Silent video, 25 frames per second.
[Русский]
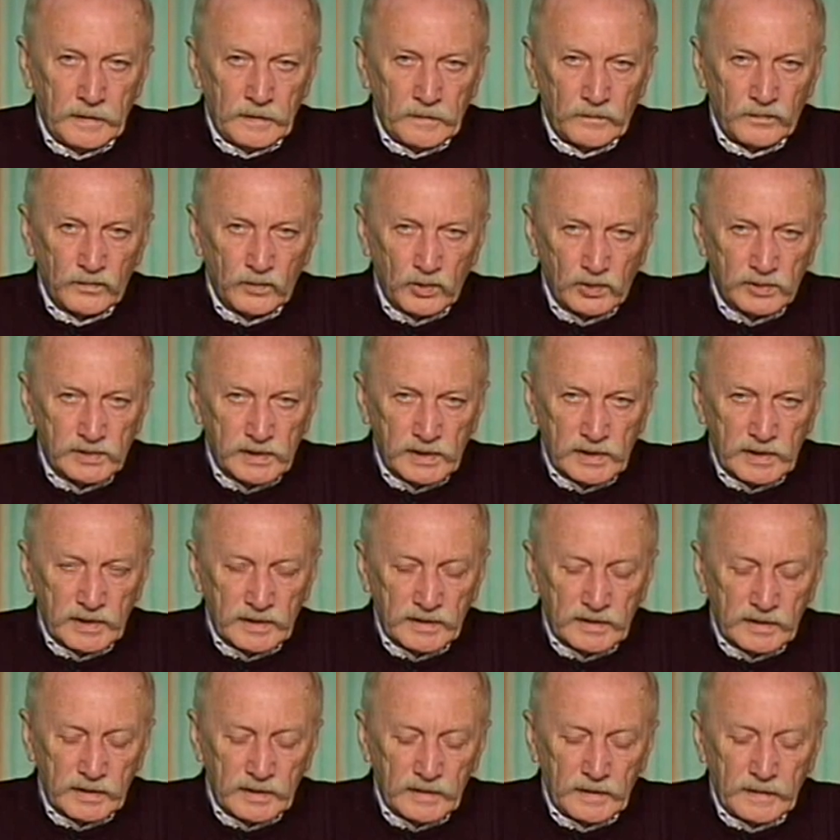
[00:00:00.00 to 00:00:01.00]
Угу. До
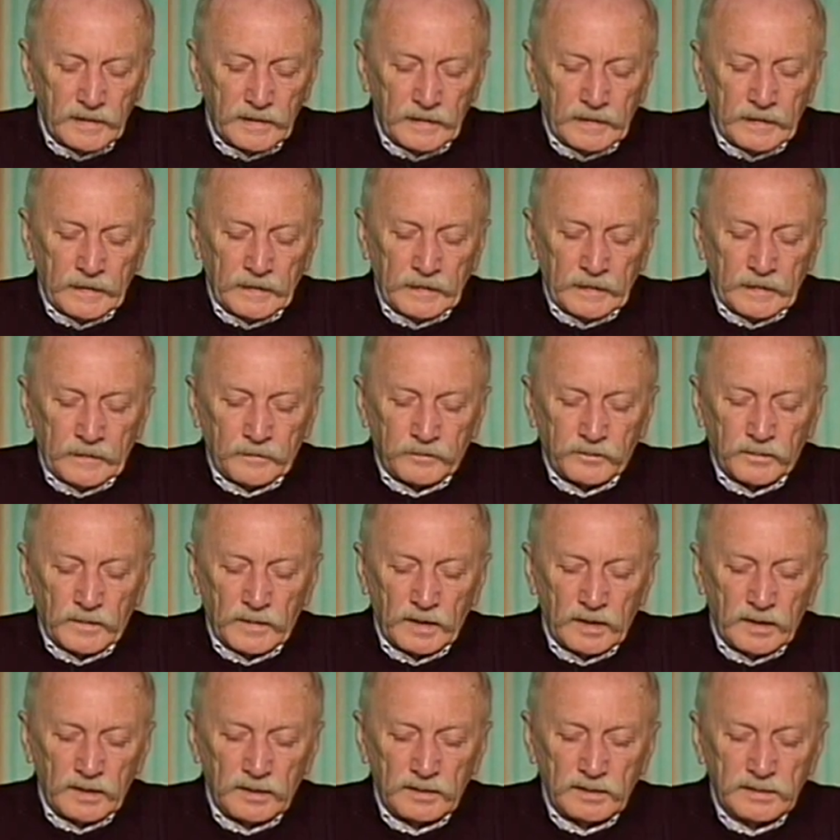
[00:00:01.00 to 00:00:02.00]
40.
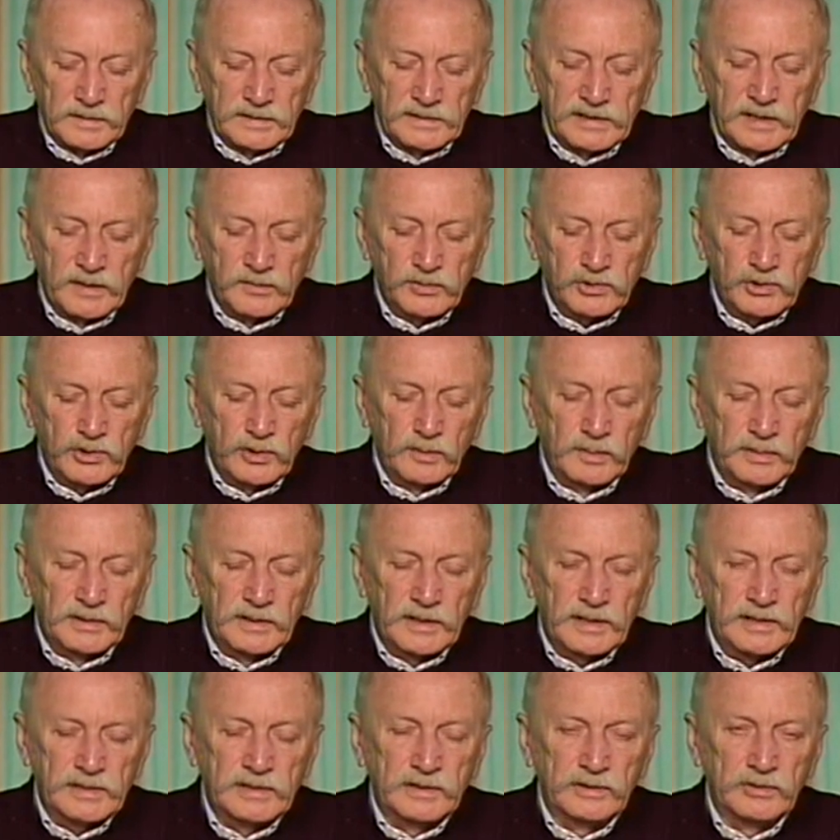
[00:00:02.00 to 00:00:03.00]
Э, с тем, чтобы,
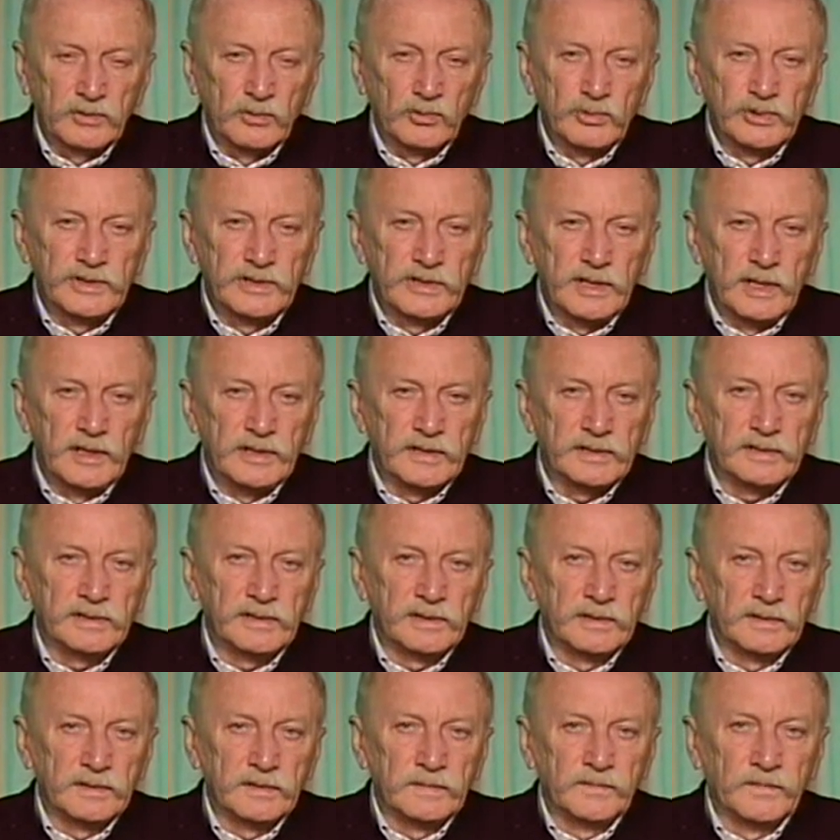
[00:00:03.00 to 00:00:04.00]
так сказать, усилить э,
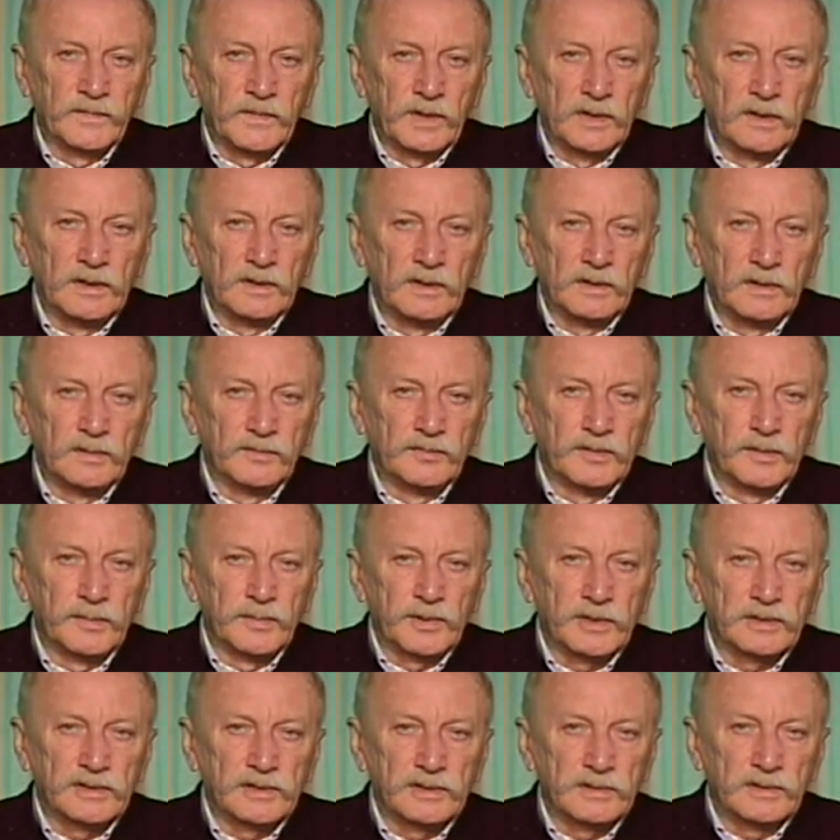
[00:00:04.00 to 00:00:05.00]
э,
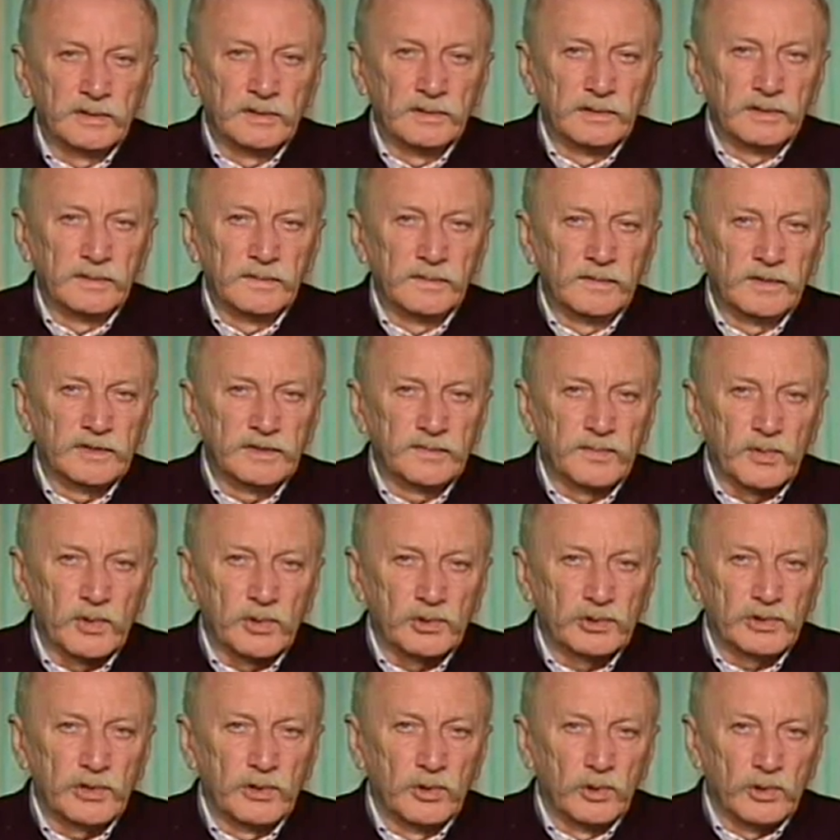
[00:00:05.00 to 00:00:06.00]
выброс,
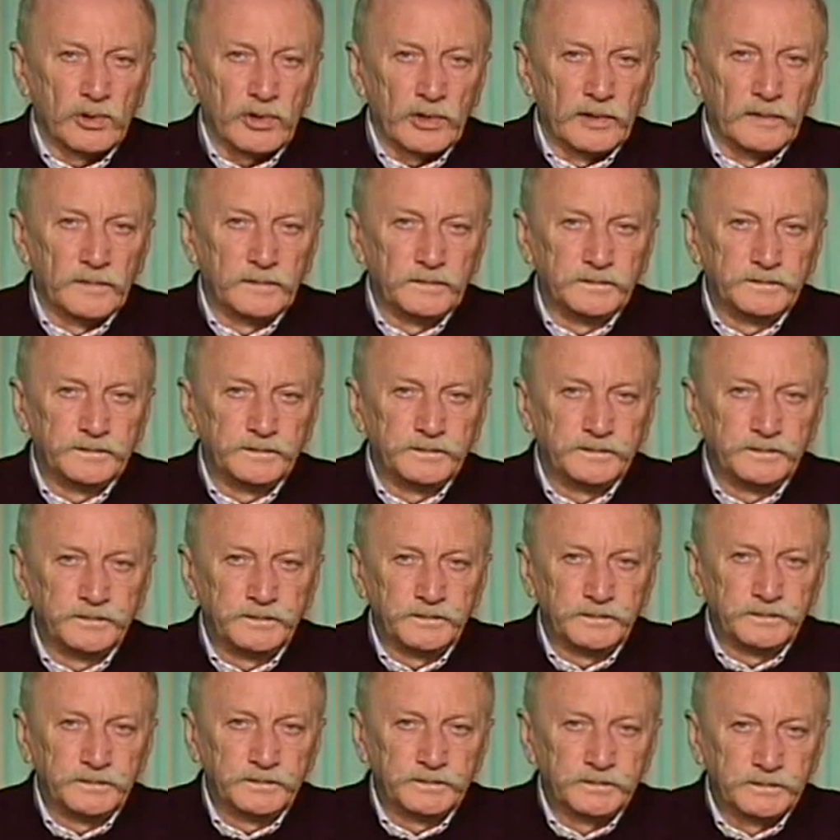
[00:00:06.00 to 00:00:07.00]
сброс хлора.
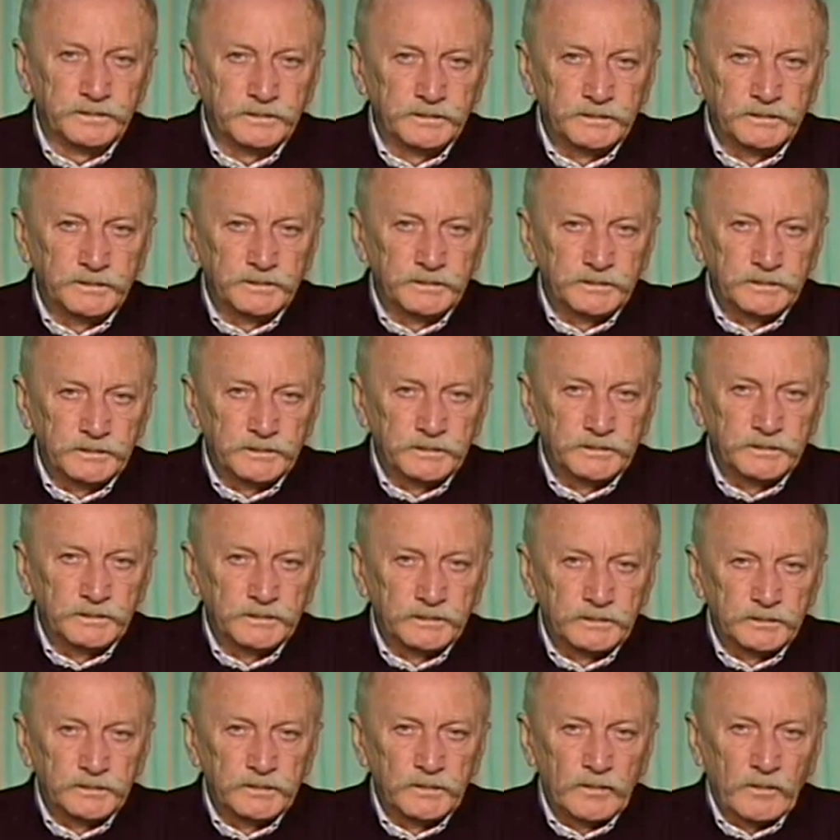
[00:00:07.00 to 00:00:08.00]

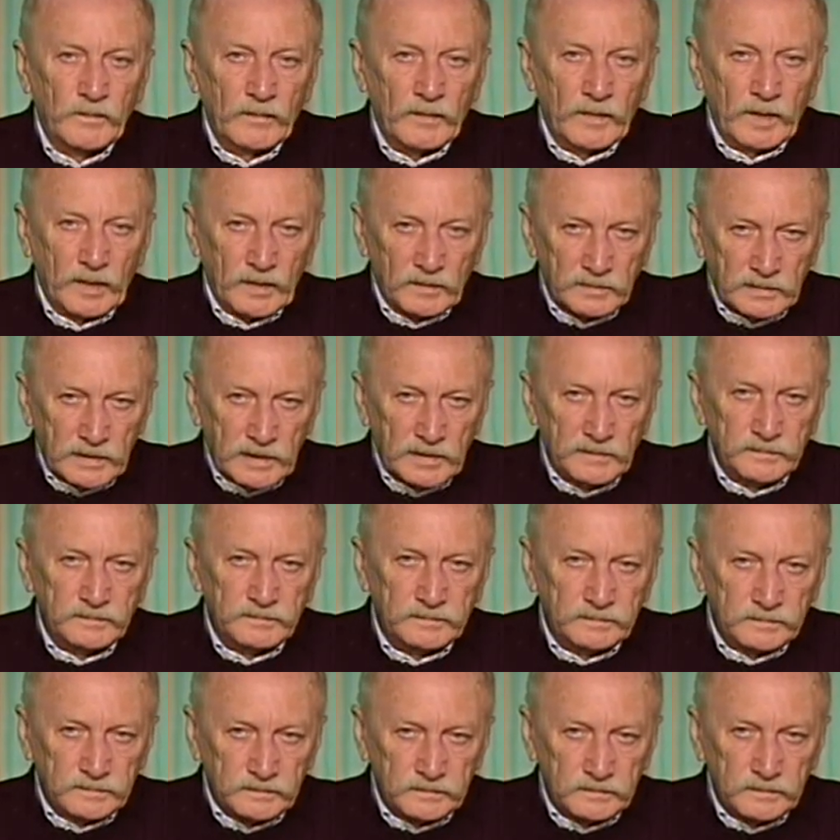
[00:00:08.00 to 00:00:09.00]
Угу. Да?
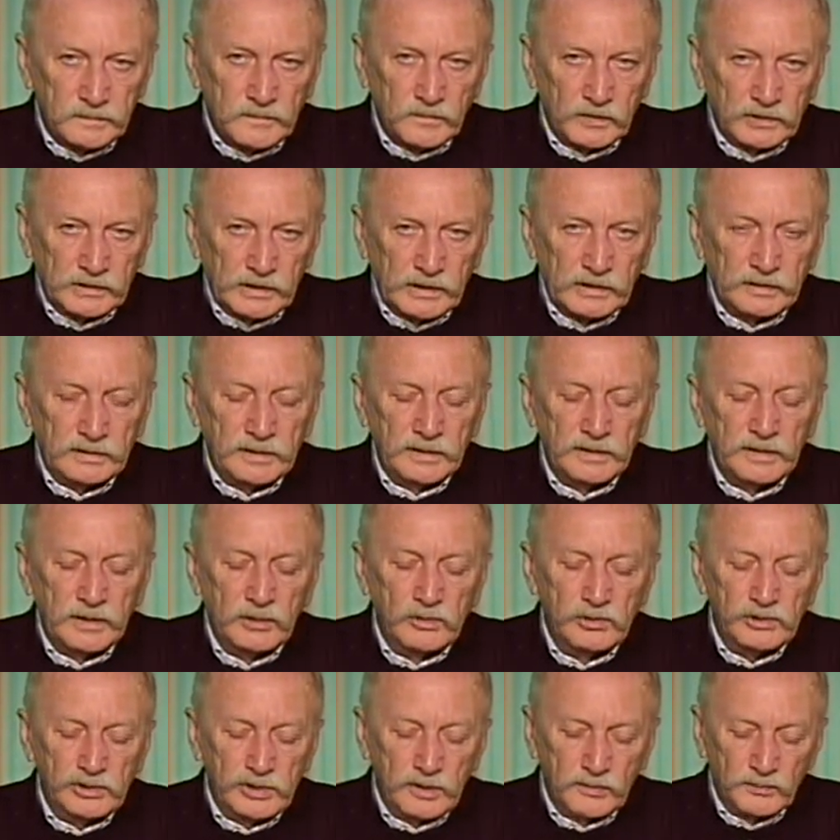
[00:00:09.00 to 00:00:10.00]
да? Вот это. И
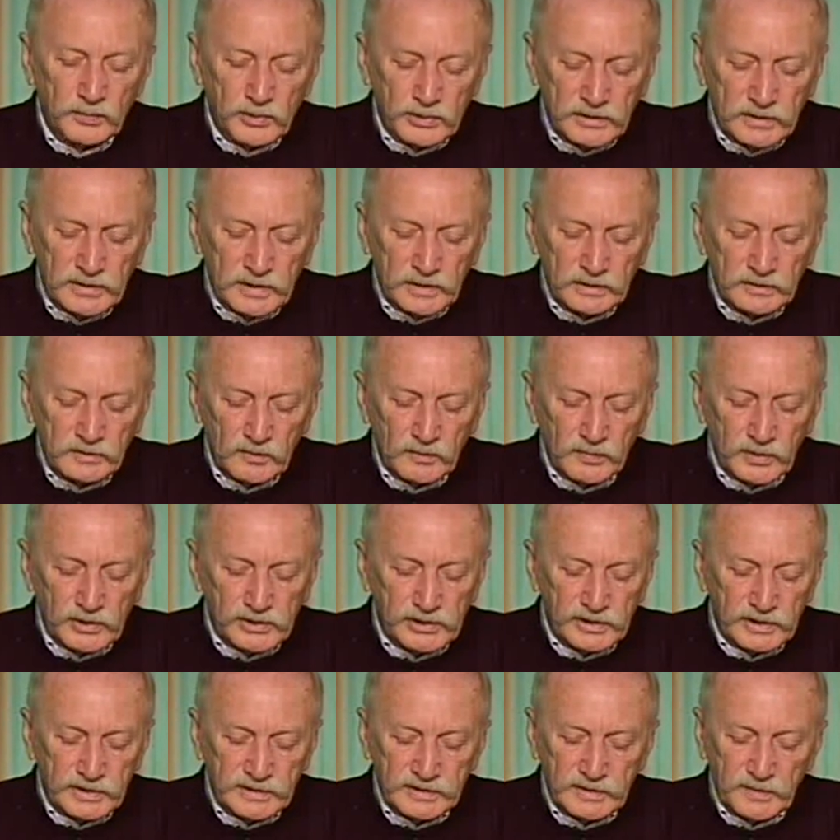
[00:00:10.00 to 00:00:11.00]
уже после этого,
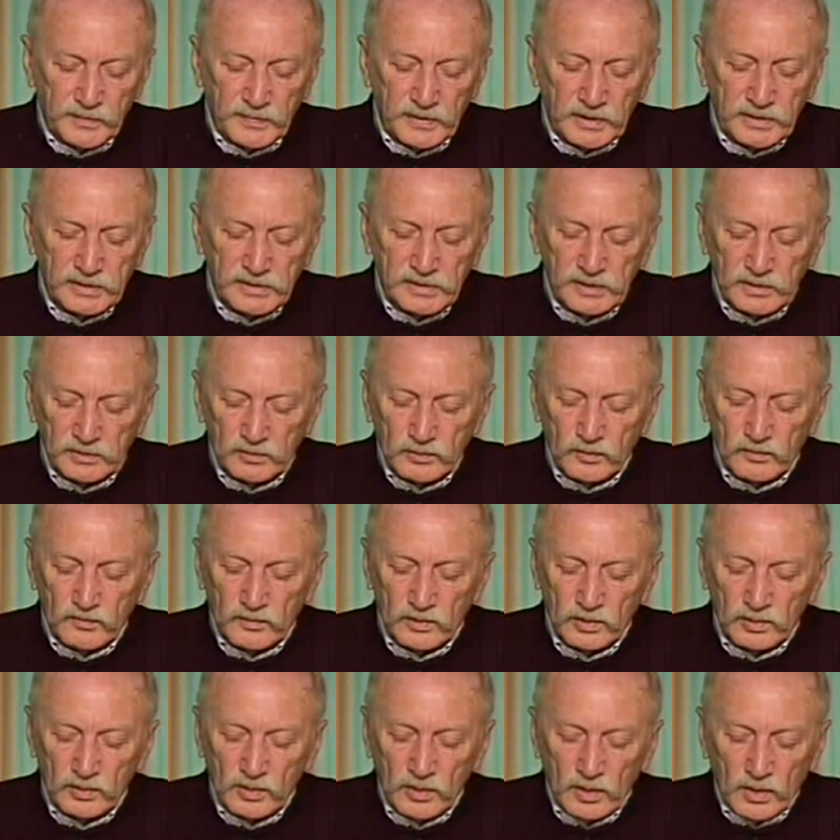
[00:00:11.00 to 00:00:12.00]
пожалуйста, пейте эту
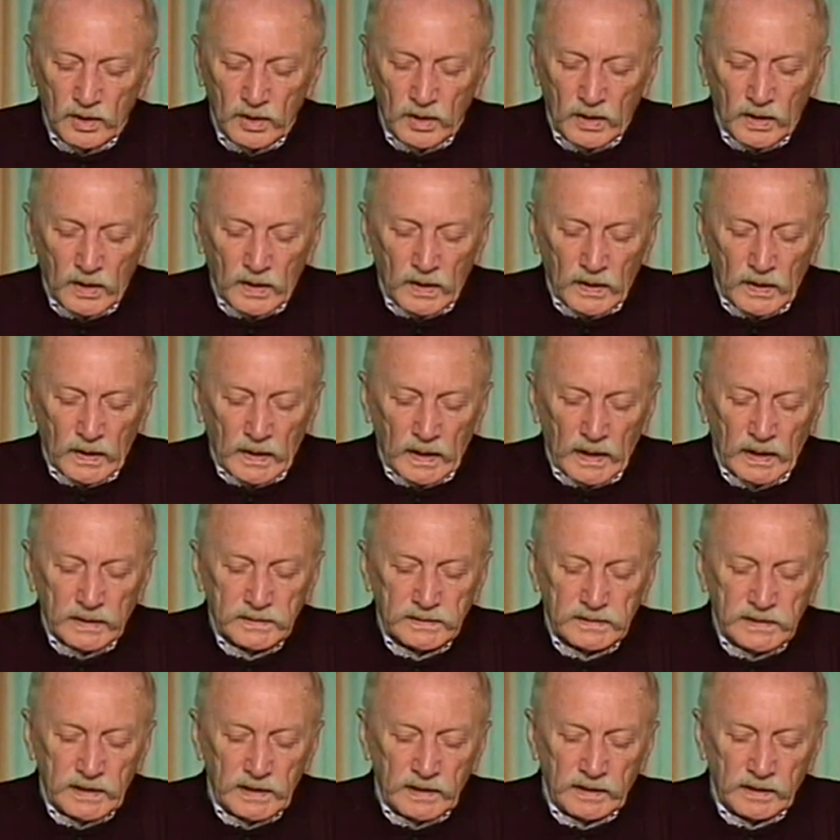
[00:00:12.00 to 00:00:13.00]
воду. поняла.
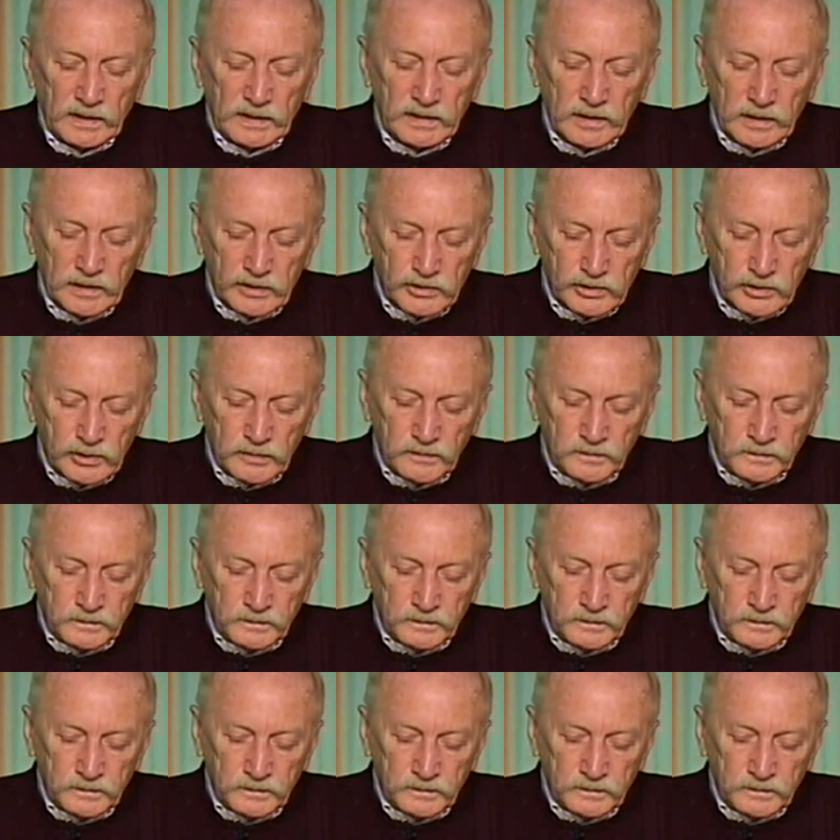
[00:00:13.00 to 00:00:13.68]
Отдельно, хорошо?